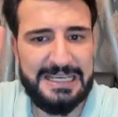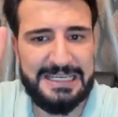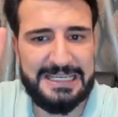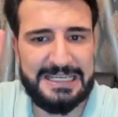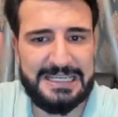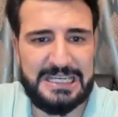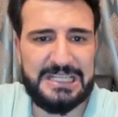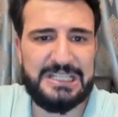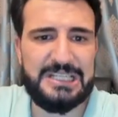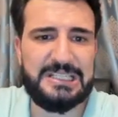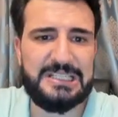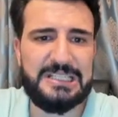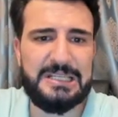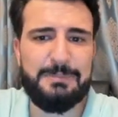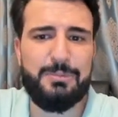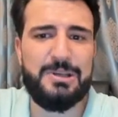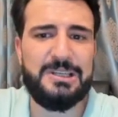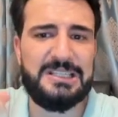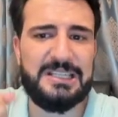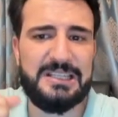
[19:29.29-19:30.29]

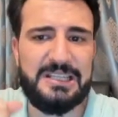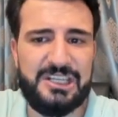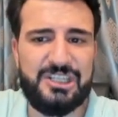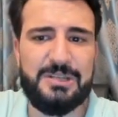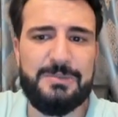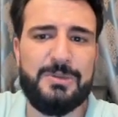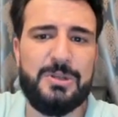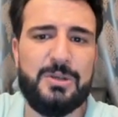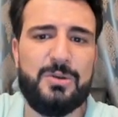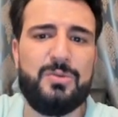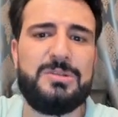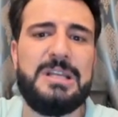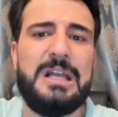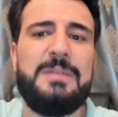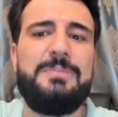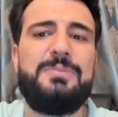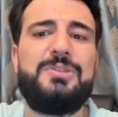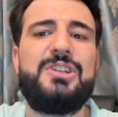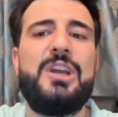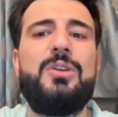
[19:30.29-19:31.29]
İkincisi bu ise de şimdi
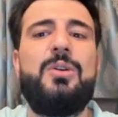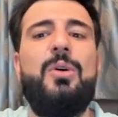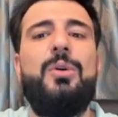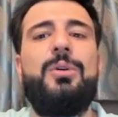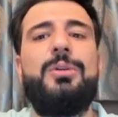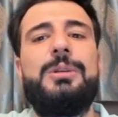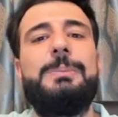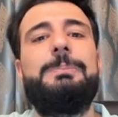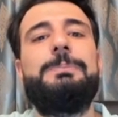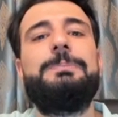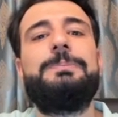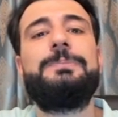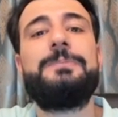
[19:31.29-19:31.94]
güzel bir şey gördüm.